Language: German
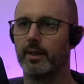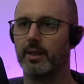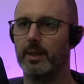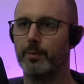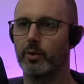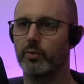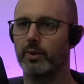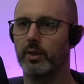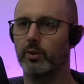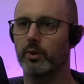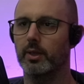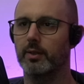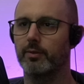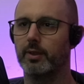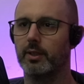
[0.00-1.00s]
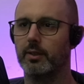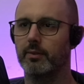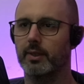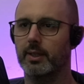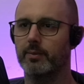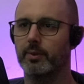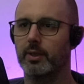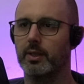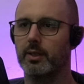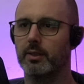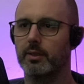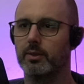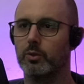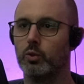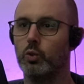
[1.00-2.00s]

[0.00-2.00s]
Da müssen wir auch noch irgendwie hin. Was haben wir hier?